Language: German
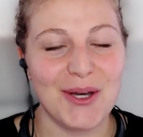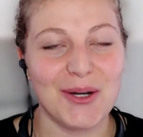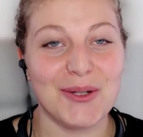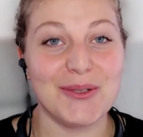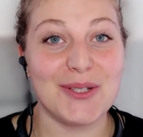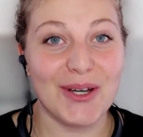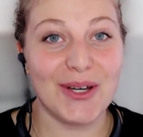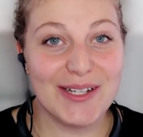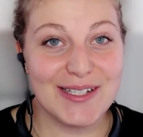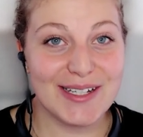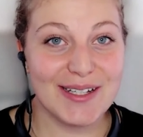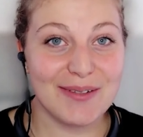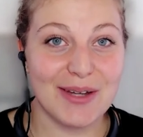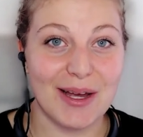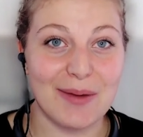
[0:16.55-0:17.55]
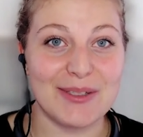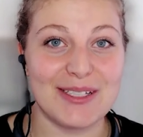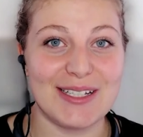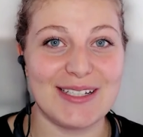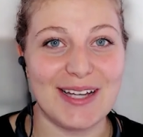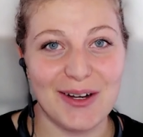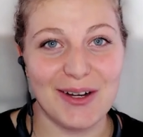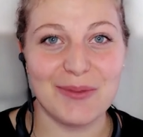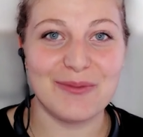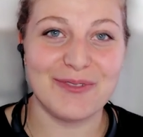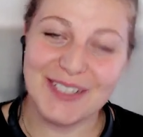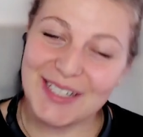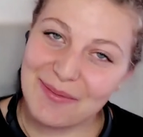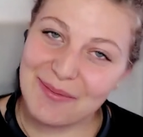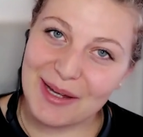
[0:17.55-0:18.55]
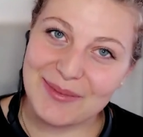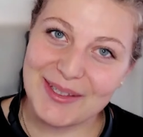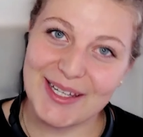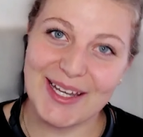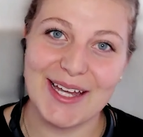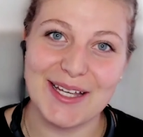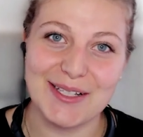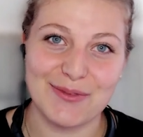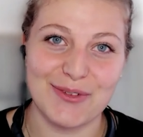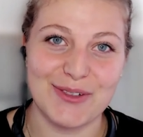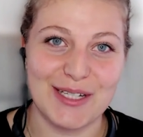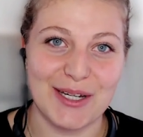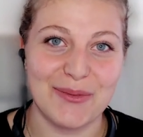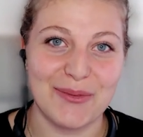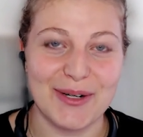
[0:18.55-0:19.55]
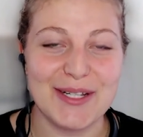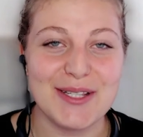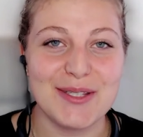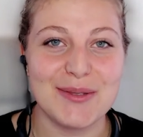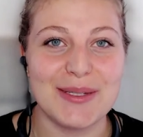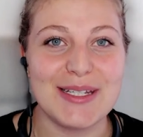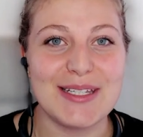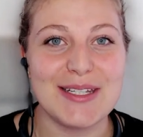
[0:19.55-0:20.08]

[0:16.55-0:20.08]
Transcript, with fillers: Und heute habe ich den Jakob wieder bei mir. Er ist von der Great Suite.